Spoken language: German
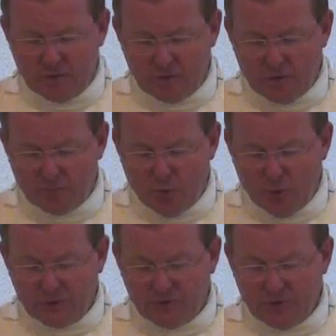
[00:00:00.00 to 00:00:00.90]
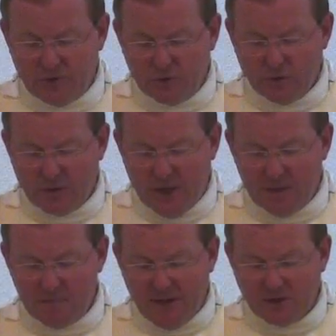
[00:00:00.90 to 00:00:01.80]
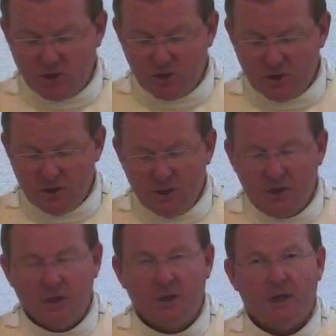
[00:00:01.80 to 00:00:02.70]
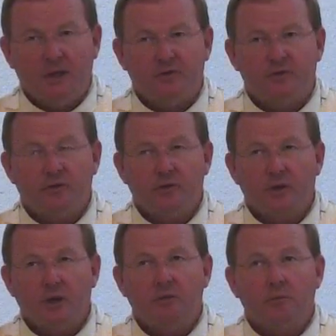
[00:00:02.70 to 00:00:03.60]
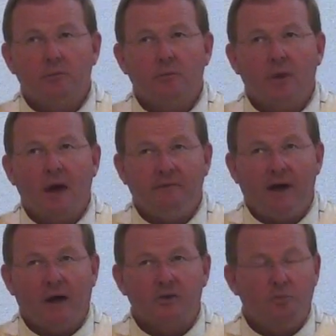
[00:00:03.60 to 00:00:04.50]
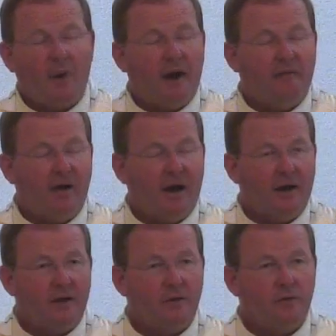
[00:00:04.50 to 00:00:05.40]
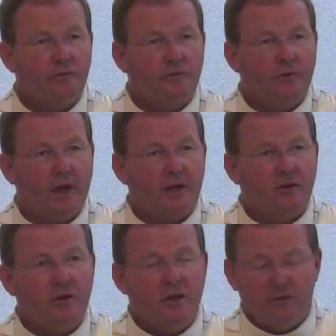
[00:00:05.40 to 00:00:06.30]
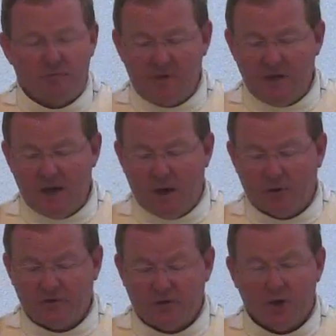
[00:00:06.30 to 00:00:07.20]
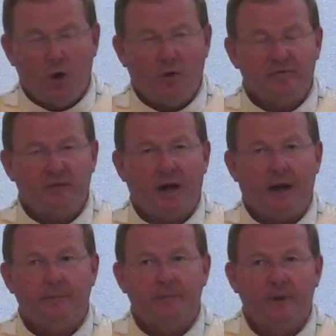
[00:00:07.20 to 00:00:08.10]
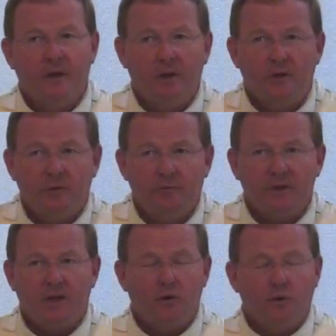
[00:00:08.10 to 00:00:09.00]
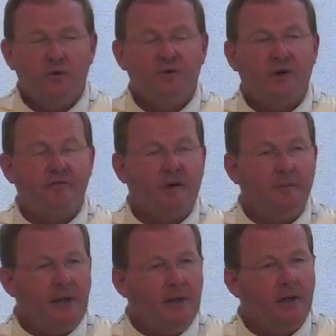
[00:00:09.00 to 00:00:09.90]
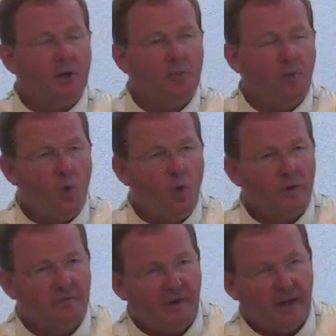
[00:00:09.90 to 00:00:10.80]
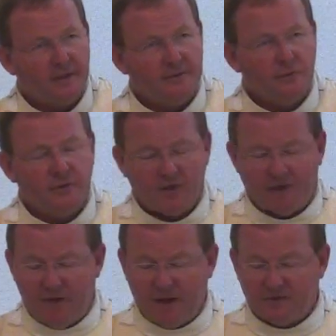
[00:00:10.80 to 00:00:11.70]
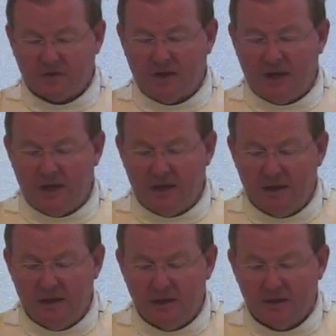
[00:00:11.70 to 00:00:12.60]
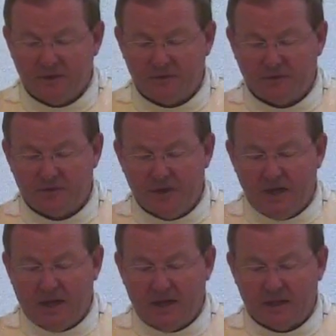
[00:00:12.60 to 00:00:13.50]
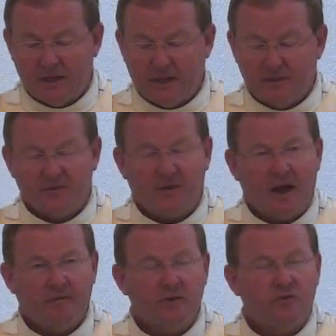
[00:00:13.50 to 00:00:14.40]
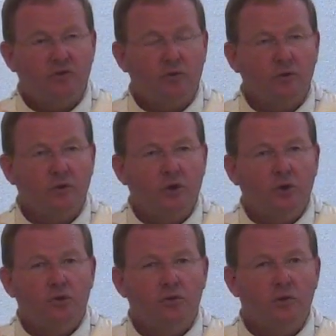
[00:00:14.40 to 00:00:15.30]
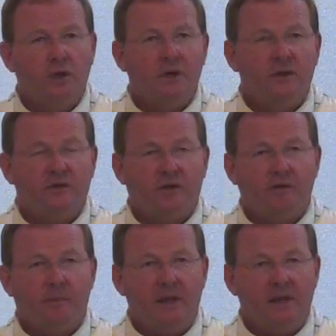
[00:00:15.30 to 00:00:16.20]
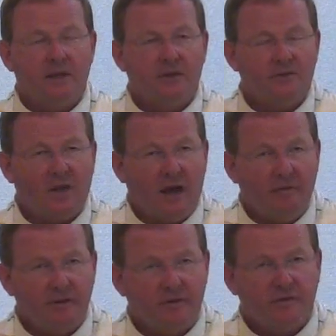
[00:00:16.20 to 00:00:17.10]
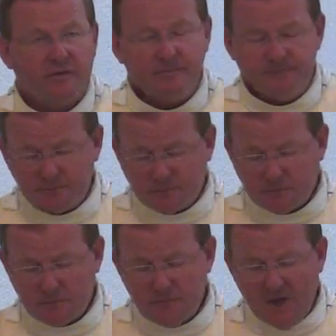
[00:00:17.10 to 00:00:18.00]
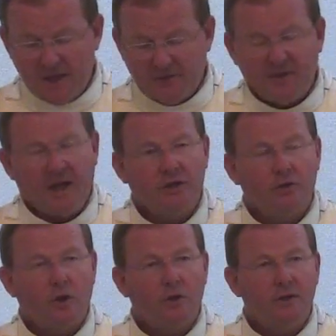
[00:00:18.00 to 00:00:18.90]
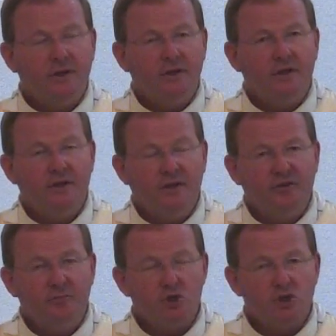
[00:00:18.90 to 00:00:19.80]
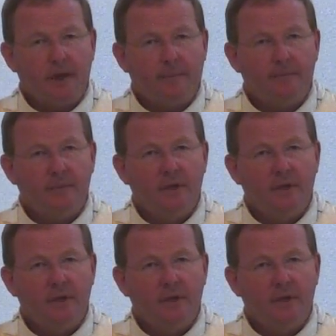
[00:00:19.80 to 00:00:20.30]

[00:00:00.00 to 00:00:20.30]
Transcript: Geburt durch einen Menschen es erwartbar war und vielleicht viele auch sich erhofft haben, wird er in unserer Familie geboren werden. Und da war es klar, dass es eigentlich als Davidssohn nur in dieser Familie des Davids hat sein können, in diesem Stamm.